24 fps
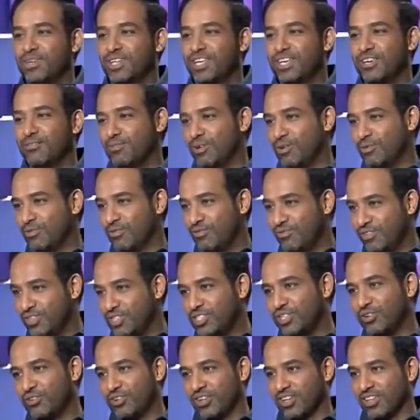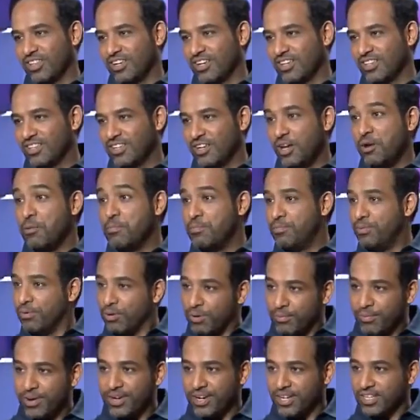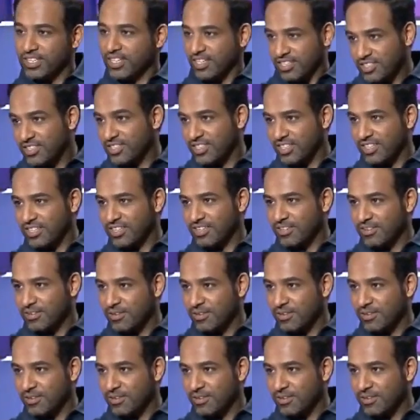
الكيمياء والفيزياء والرياضيات احبها مره ترى كم كنت